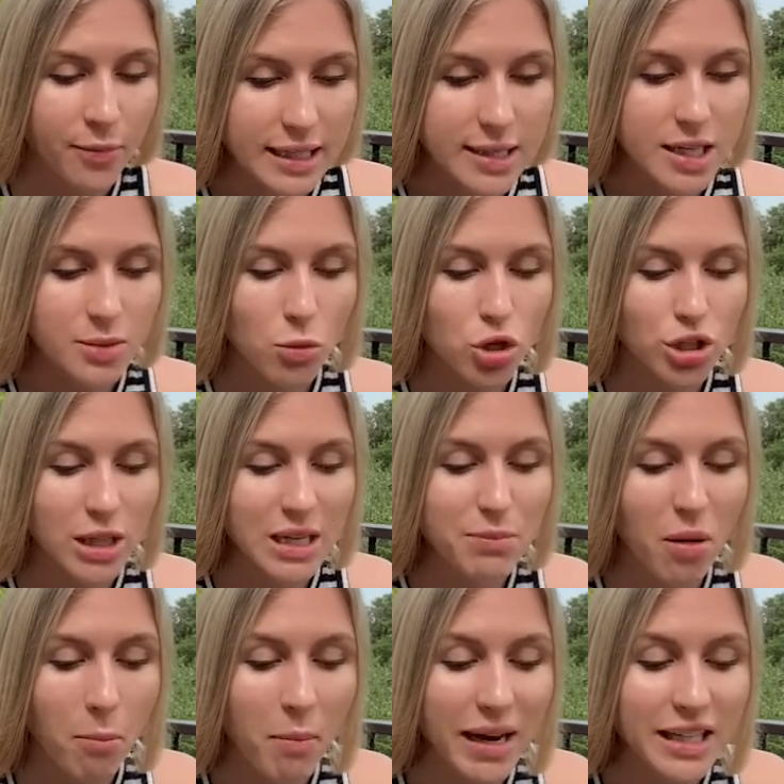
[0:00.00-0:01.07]
И здесь можно
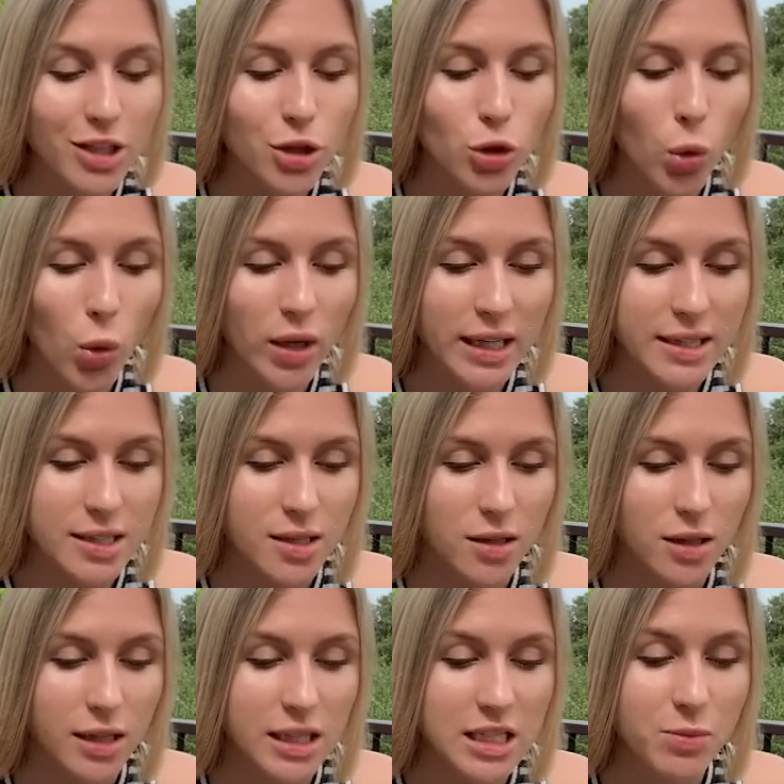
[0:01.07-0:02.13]
либо мониторить
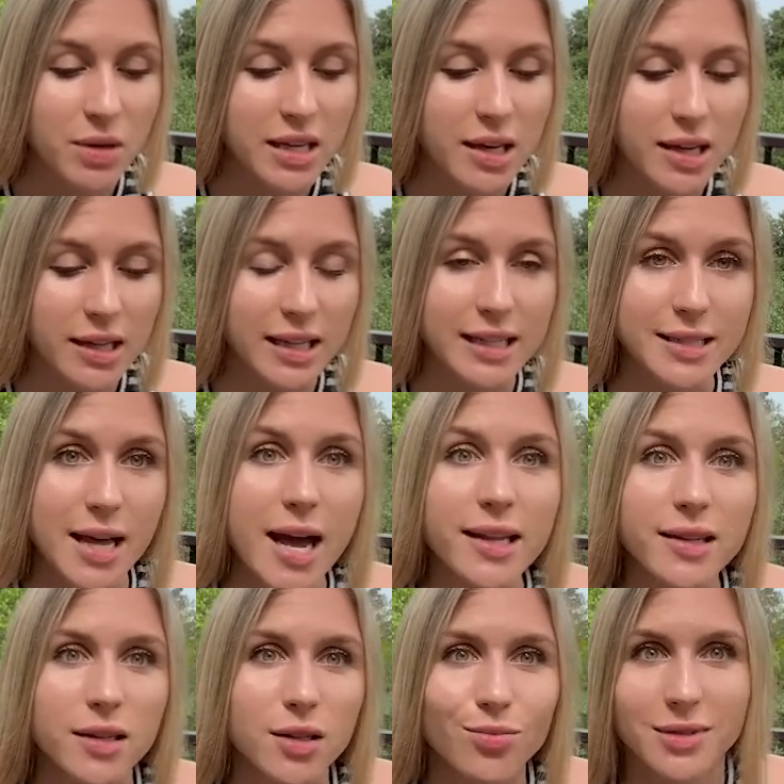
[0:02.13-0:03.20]
изменения на
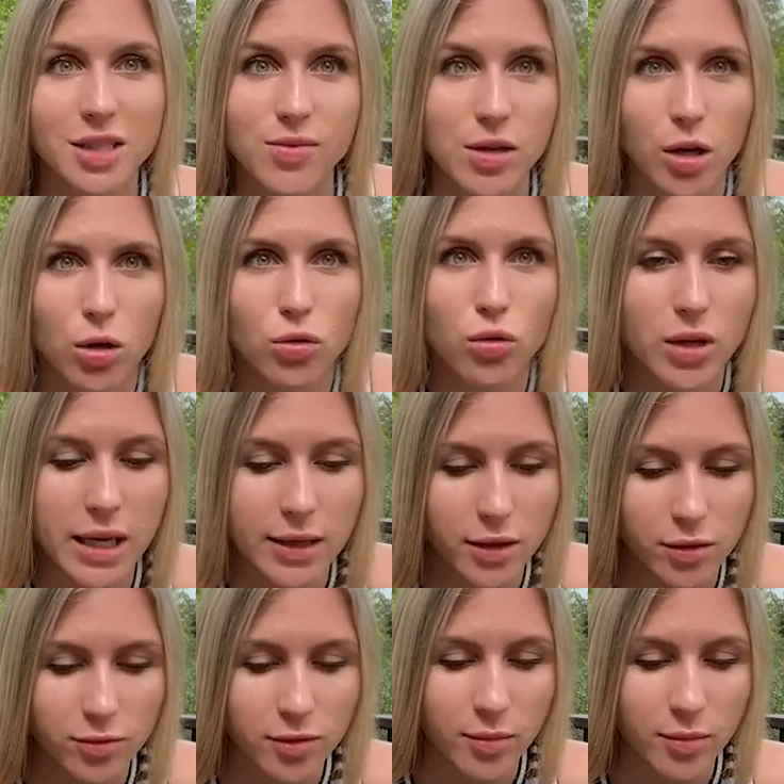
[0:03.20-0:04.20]
сайтах своих конкурентов,